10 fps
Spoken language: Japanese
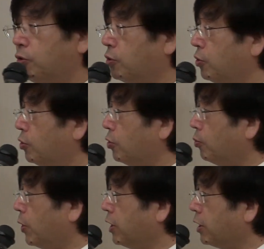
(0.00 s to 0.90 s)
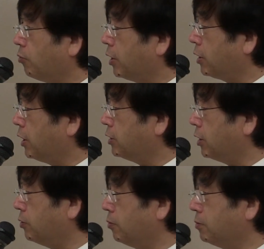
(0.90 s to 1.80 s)

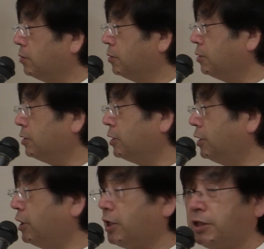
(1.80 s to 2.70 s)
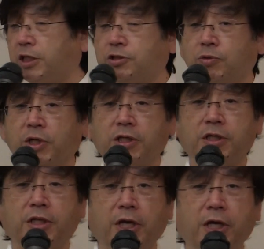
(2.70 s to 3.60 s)
マイナートランキライザーによる心理的な依存が
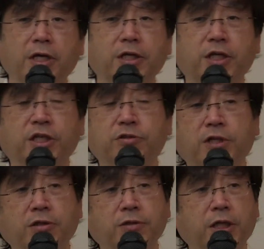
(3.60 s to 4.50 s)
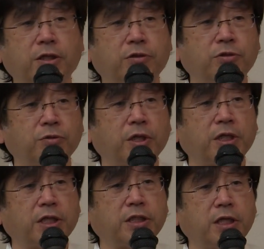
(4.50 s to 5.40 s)
できて生きづらくなっている人ってい
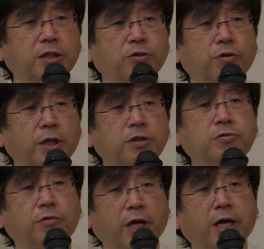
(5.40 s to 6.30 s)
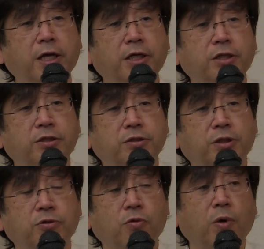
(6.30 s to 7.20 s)
うのは確かにそれはいるので
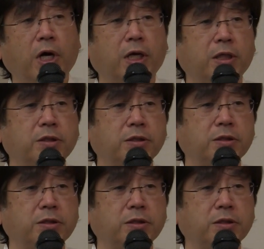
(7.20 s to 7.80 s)
でそこは